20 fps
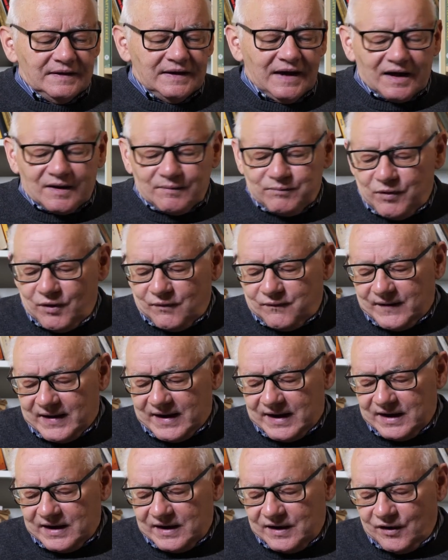jak
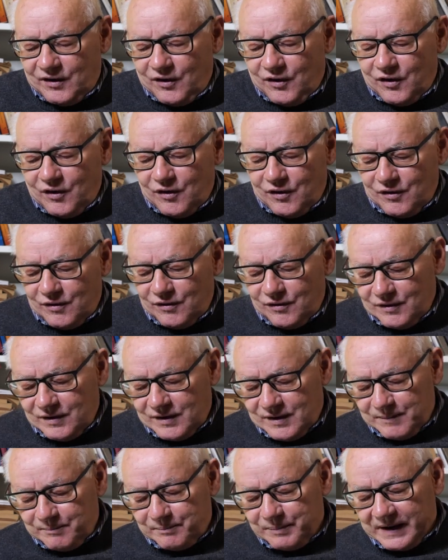mowa o
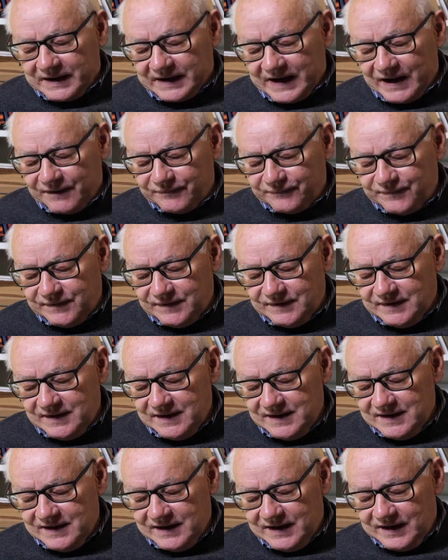
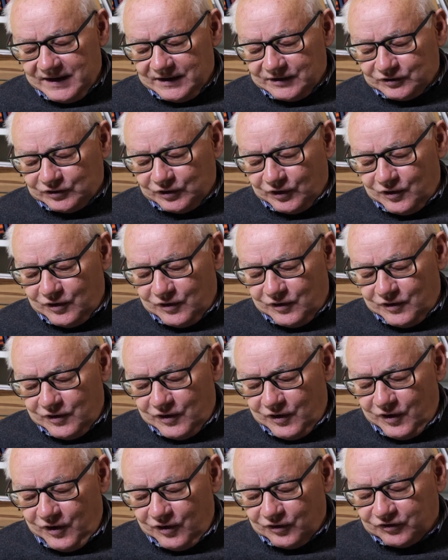parafii,
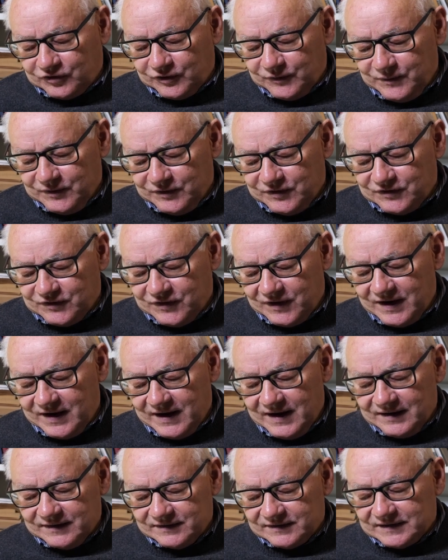to
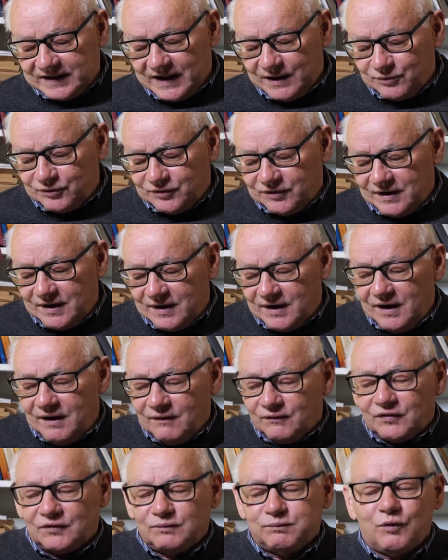oczywiście stał się
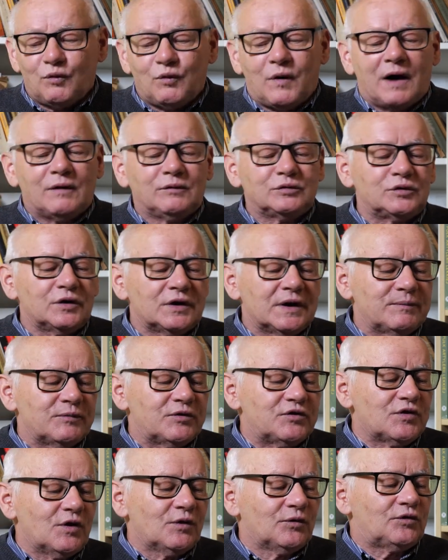
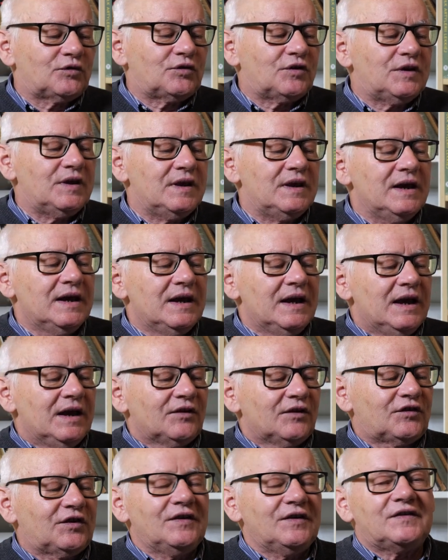współautorem książki
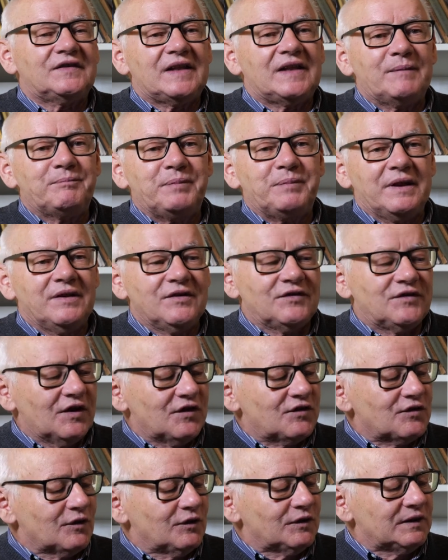
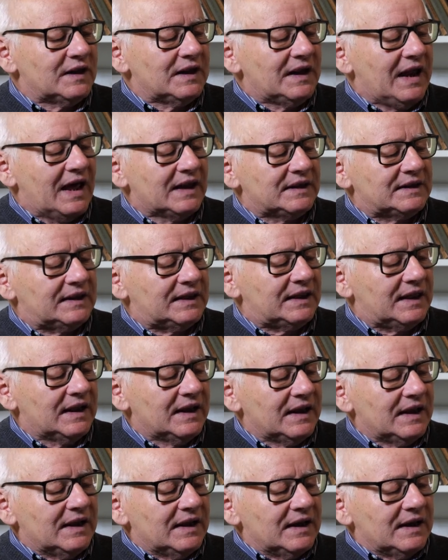350 lat